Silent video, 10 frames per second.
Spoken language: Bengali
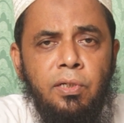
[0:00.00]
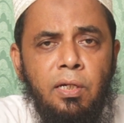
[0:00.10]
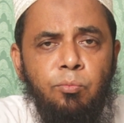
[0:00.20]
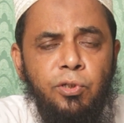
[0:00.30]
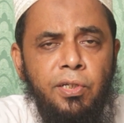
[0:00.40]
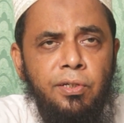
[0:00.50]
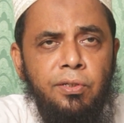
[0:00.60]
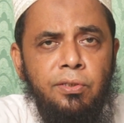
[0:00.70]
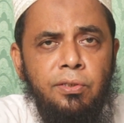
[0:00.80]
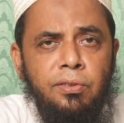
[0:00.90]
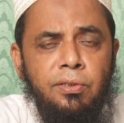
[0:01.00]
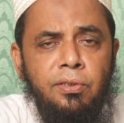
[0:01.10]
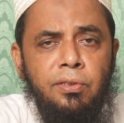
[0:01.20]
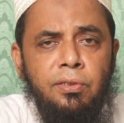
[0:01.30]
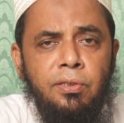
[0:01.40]
অ্যামোনিয়া
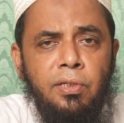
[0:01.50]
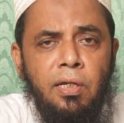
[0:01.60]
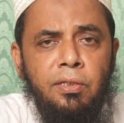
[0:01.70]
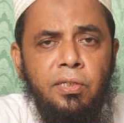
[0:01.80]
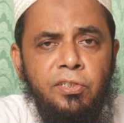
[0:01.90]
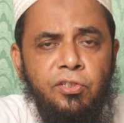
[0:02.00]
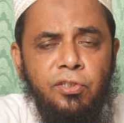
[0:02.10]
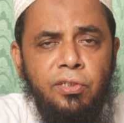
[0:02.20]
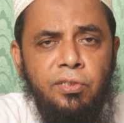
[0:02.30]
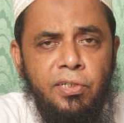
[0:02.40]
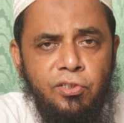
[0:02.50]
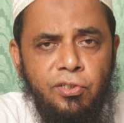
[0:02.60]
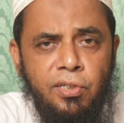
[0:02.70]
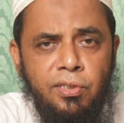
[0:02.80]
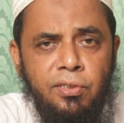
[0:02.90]
নাইট্রেট
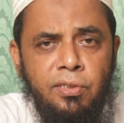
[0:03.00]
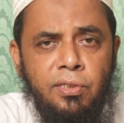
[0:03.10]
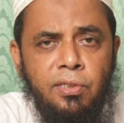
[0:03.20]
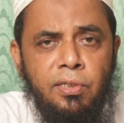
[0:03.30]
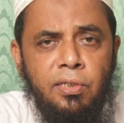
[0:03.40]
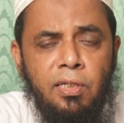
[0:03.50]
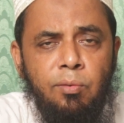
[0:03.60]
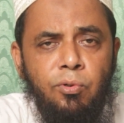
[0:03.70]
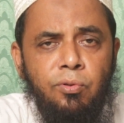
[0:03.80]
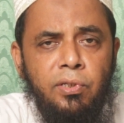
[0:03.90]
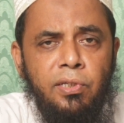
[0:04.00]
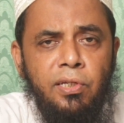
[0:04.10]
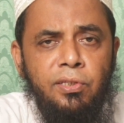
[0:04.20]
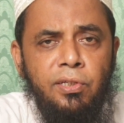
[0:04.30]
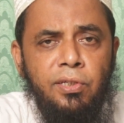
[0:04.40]
নাইট্রাইট এবং
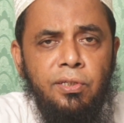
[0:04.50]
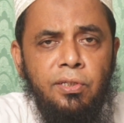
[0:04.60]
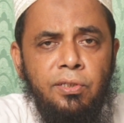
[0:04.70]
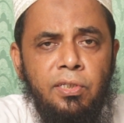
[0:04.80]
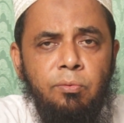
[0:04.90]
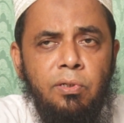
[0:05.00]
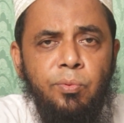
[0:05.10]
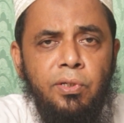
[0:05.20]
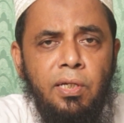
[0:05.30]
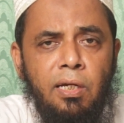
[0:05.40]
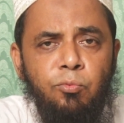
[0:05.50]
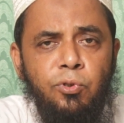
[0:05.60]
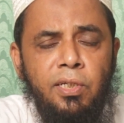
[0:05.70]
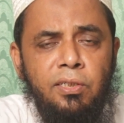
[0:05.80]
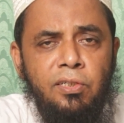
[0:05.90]
এখান থেকে কিভাবে
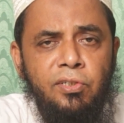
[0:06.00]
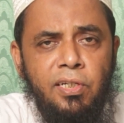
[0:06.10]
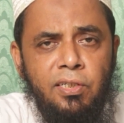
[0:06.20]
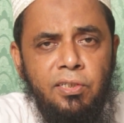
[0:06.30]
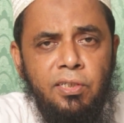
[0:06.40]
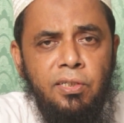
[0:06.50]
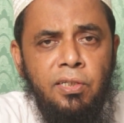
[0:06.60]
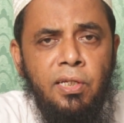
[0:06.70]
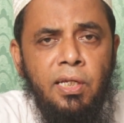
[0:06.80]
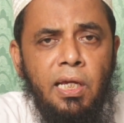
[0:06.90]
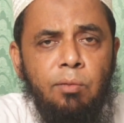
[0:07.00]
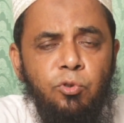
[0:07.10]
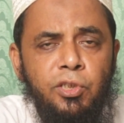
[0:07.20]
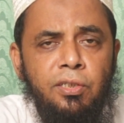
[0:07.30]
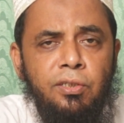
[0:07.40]
অ্যামোনিয়া একটা ট্যাঙ্কের
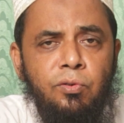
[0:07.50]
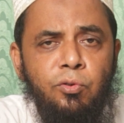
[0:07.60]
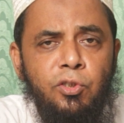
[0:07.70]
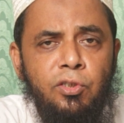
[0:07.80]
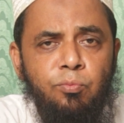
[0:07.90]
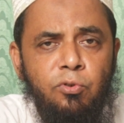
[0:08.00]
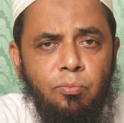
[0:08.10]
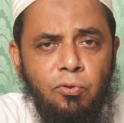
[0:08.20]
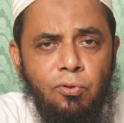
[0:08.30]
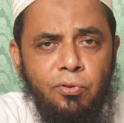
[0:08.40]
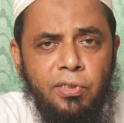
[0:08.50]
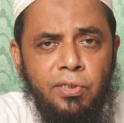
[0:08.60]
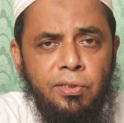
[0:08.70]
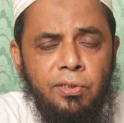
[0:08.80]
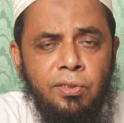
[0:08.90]
অ্যামোনিয়ার ক্ষতিকর প্রভাবগুলো কি